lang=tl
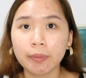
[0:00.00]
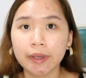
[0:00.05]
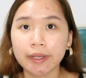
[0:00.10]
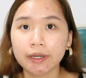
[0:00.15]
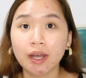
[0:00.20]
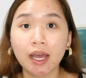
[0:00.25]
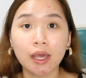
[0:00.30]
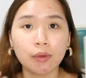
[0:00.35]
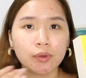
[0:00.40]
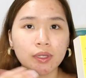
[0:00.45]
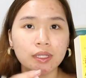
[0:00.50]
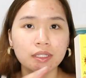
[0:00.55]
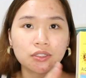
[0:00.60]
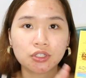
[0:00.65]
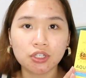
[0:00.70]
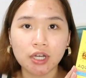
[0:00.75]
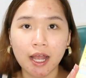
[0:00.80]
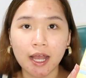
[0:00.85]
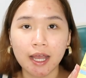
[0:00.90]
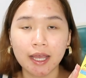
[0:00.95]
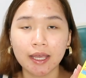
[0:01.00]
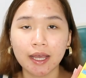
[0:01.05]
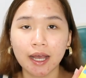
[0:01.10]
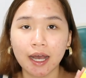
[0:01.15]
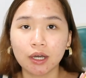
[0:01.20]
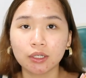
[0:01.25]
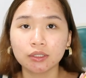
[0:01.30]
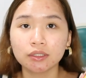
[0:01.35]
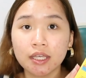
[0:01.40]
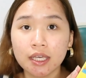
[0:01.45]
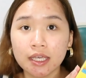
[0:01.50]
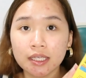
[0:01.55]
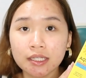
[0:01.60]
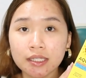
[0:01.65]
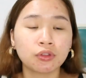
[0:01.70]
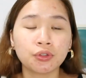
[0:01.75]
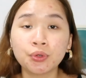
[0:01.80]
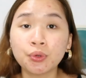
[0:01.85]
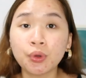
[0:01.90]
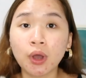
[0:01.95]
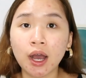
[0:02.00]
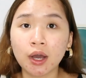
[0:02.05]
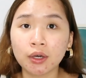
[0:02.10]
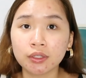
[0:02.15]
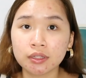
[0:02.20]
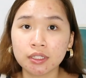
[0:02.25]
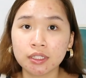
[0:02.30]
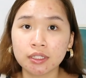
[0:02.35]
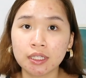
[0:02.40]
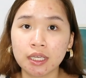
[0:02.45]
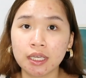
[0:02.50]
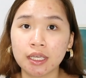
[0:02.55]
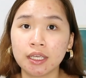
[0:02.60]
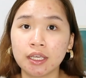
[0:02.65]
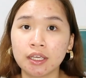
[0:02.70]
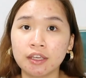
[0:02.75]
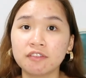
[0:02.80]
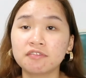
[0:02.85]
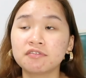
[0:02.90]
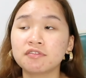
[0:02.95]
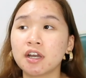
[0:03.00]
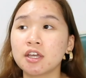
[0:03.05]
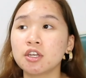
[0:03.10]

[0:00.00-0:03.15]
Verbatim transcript: Pero I will try out this throughout the day if